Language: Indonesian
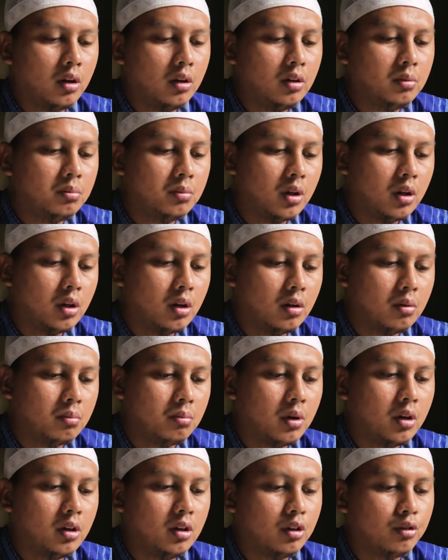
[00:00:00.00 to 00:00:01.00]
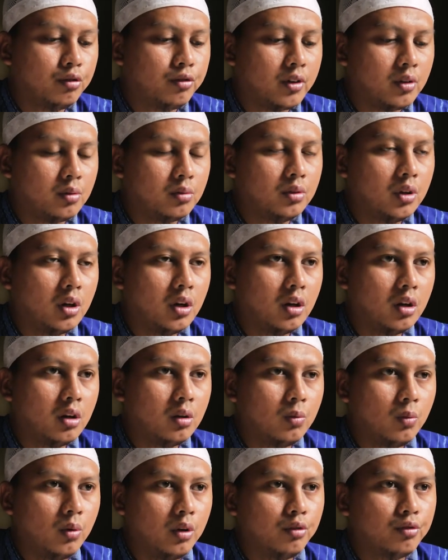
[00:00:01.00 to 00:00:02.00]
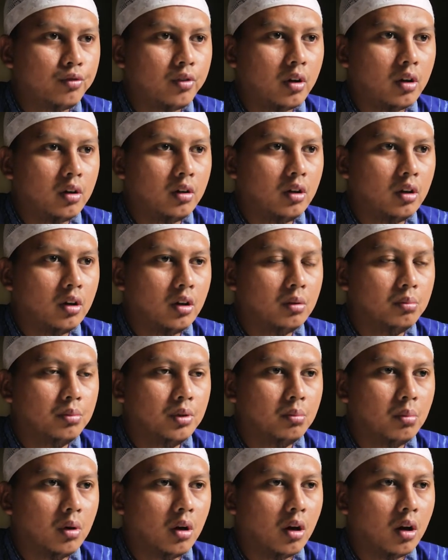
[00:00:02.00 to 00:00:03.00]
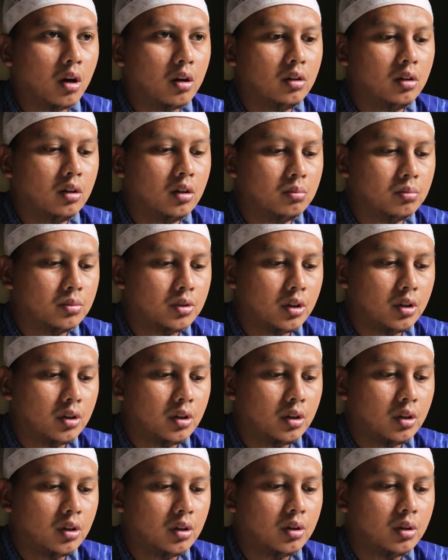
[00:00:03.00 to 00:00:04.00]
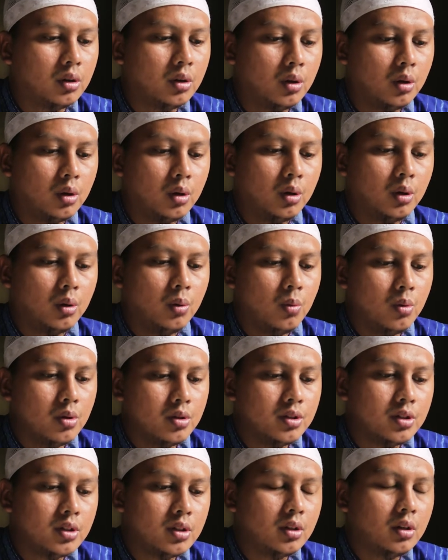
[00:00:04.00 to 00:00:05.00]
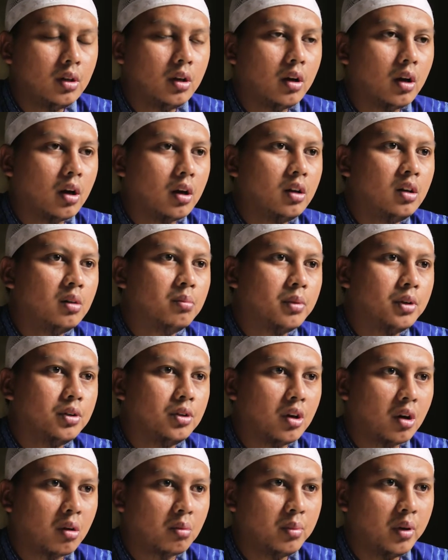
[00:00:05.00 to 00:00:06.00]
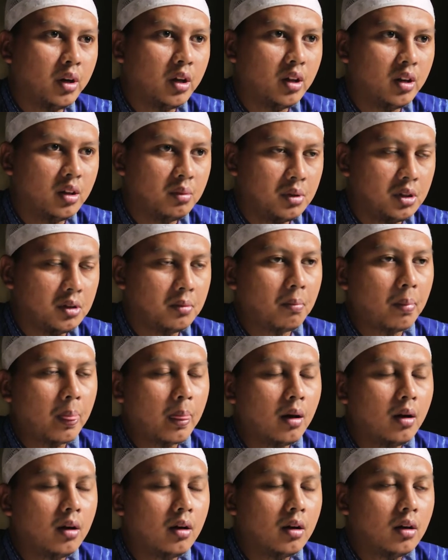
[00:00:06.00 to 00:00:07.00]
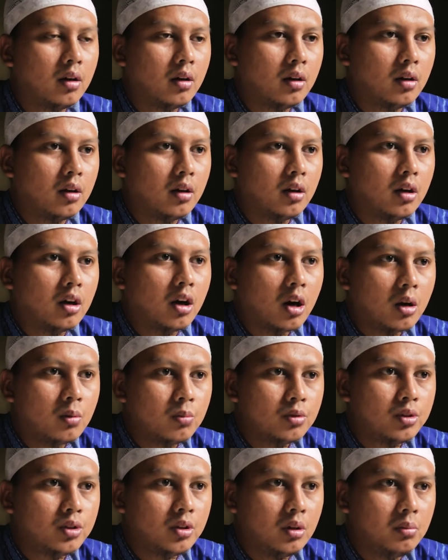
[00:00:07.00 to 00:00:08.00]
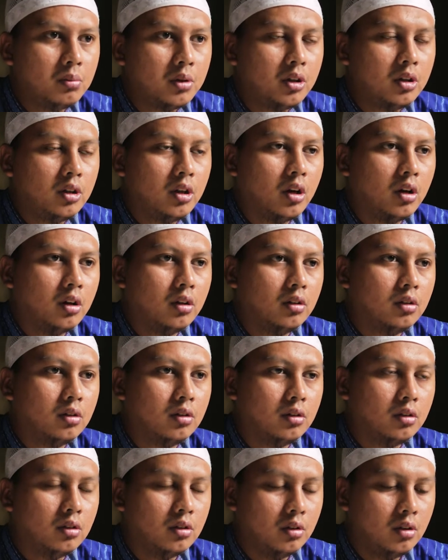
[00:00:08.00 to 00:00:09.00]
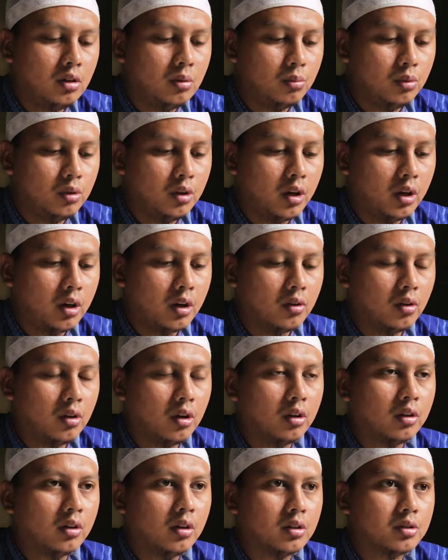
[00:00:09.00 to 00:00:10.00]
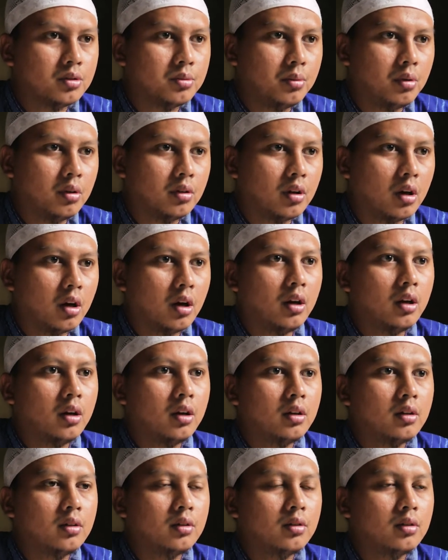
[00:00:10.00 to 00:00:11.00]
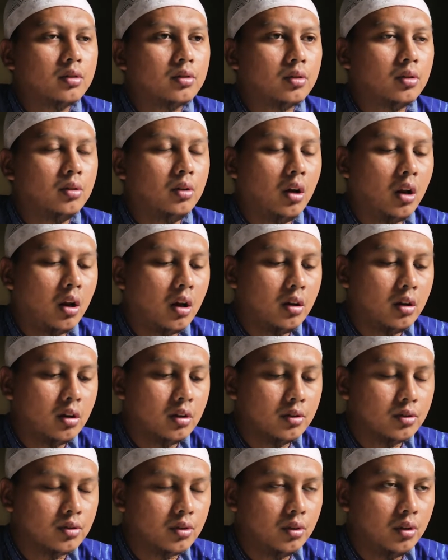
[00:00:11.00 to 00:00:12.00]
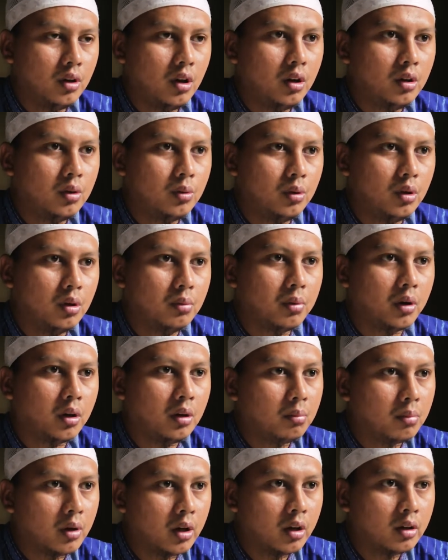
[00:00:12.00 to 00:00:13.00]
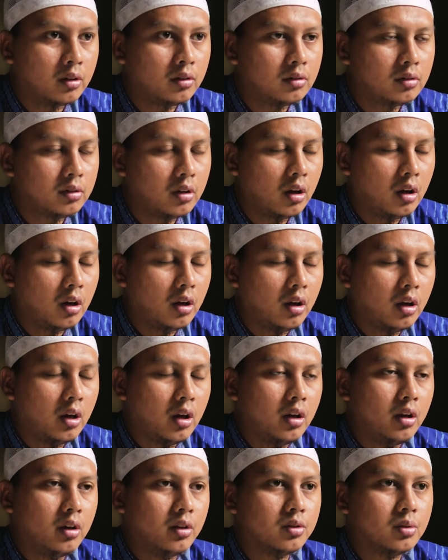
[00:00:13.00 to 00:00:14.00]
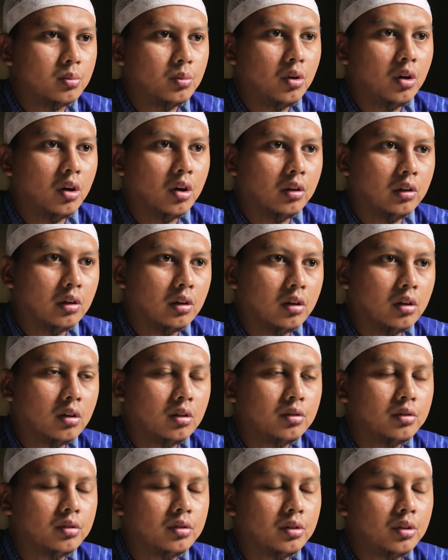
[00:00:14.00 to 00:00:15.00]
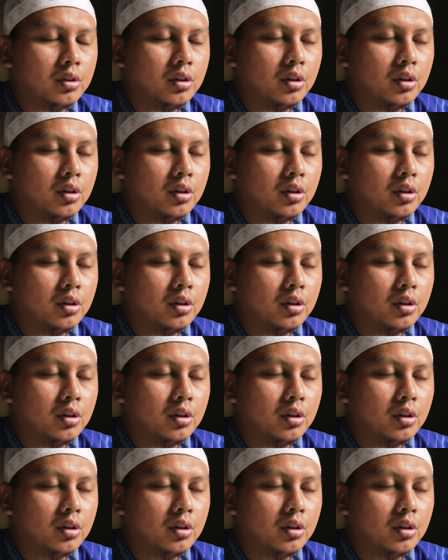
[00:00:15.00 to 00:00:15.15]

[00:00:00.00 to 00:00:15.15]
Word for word: 'allimna ma yanfa'una wanfa'na bima 'allamtana wa zidna ilman ya rabbal alamin. Kaum muslimin yang dimuliakan oleh Allah Subhanahu wa taala, saudara dan saudariku yang beriman, yang semoga Allah